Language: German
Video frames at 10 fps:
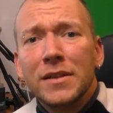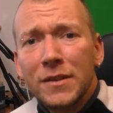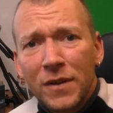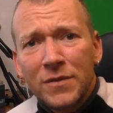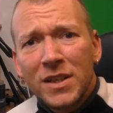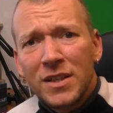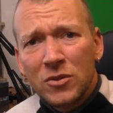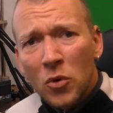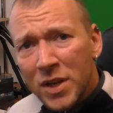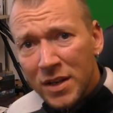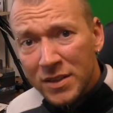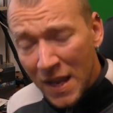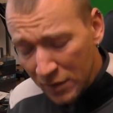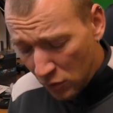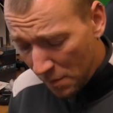Ich war wirklich so ein
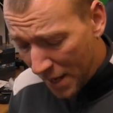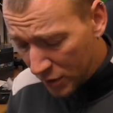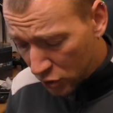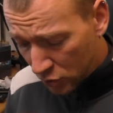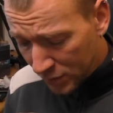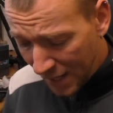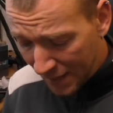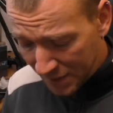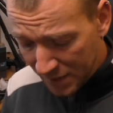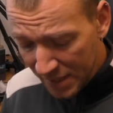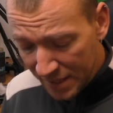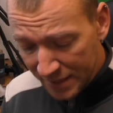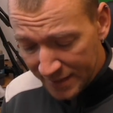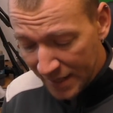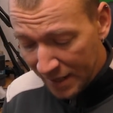Nintendo-Mensch und hatte nie
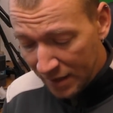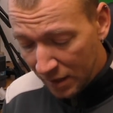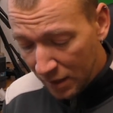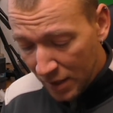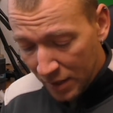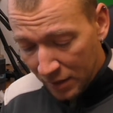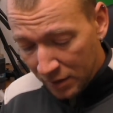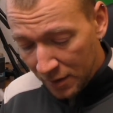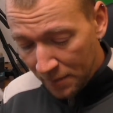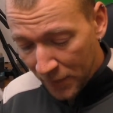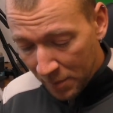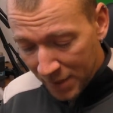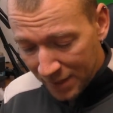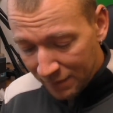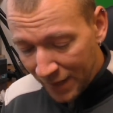einen Sega. Ähm,
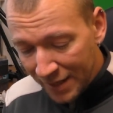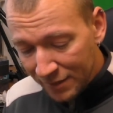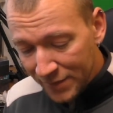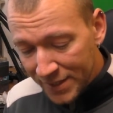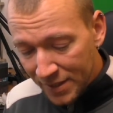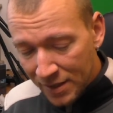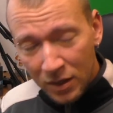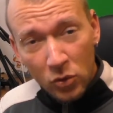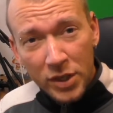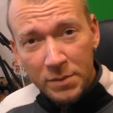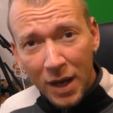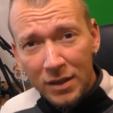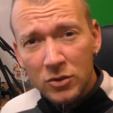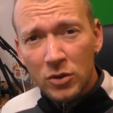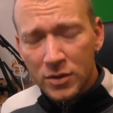mittlerweile, wisst ihr ja, hole ich mir
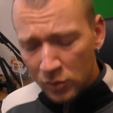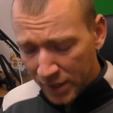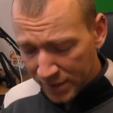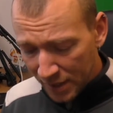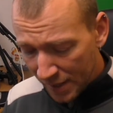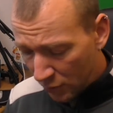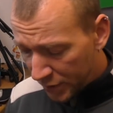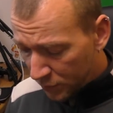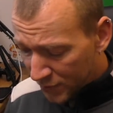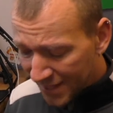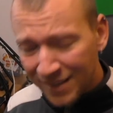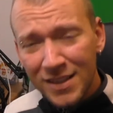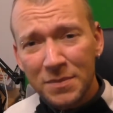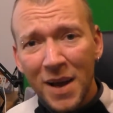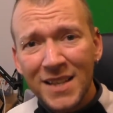alle Konsolen hinterher und ich muss sagen,
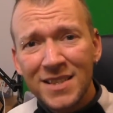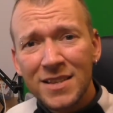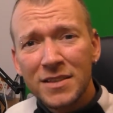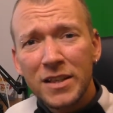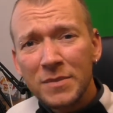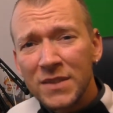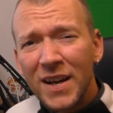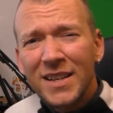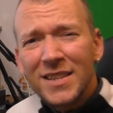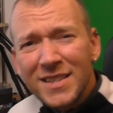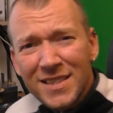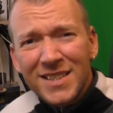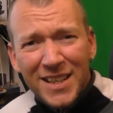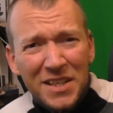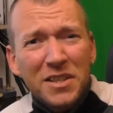das Master System 2 ist
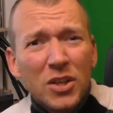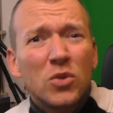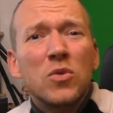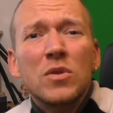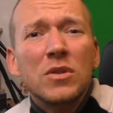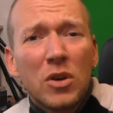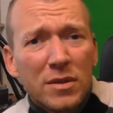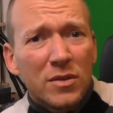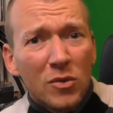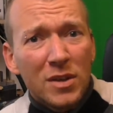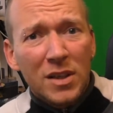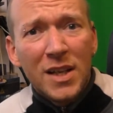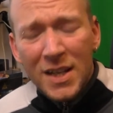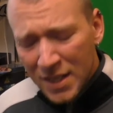eine richtig coole Konsole.